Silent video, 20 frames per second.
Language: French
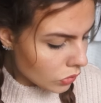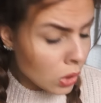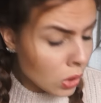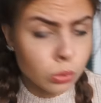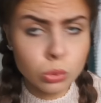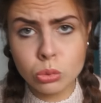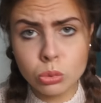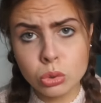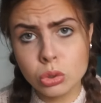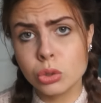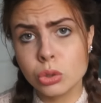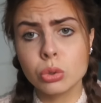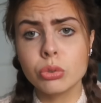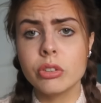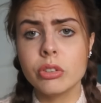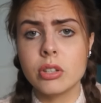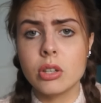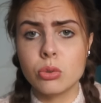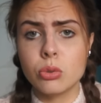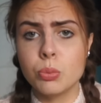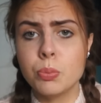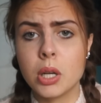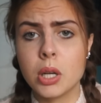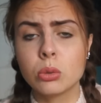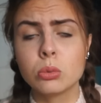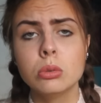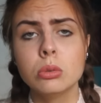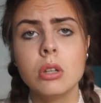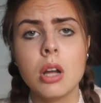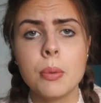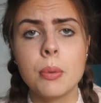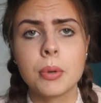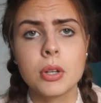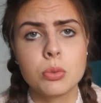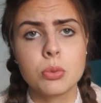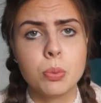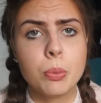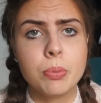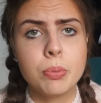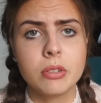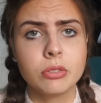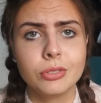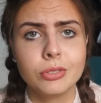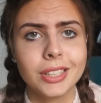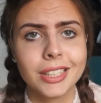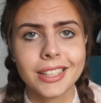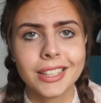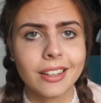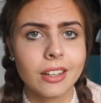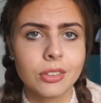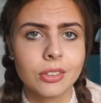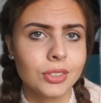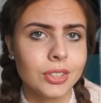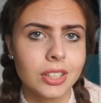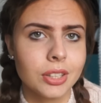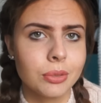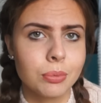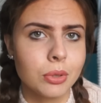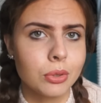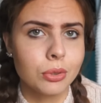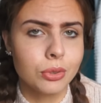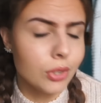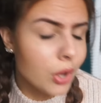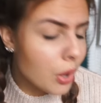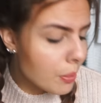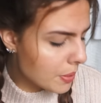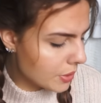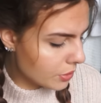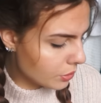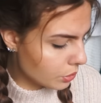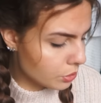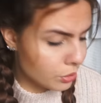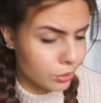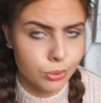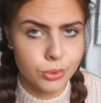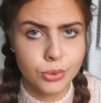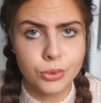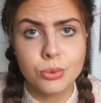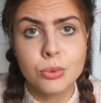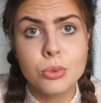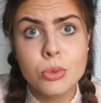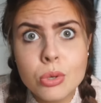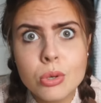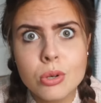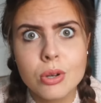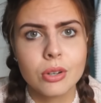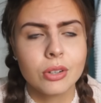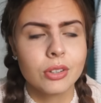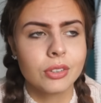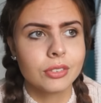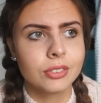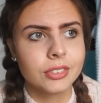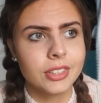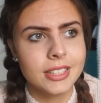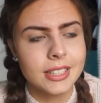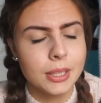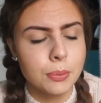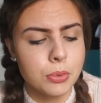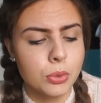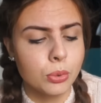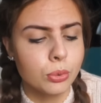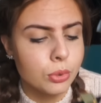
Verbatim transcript: donc j'ai trouvé ça super cool, après je peux pas vous décrire honnêtement l'odeur parce que je suis nulle en description